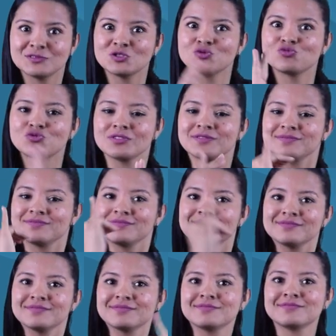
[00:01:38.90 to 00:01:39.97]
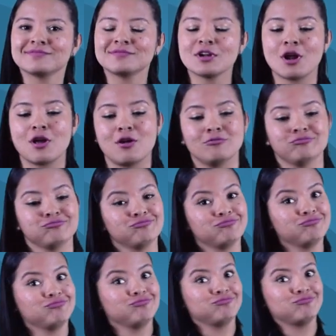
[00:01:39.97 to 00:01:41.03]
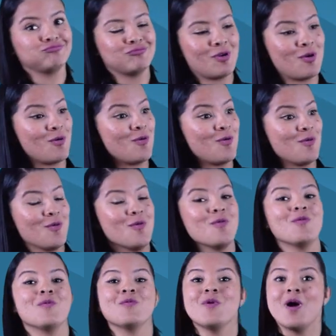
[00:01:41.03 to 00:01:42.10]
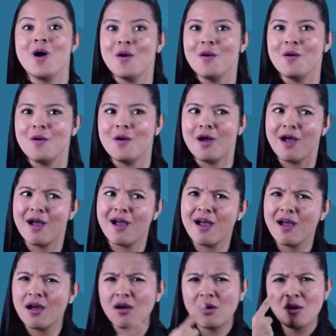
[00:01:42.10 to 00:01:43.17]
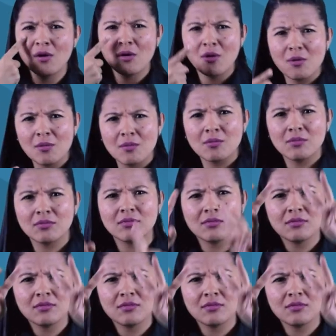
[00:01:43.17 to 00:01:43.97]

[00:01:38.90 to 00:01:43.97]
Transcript: en la Semana Internacional de la Lengua de Señas con el siguiente lema.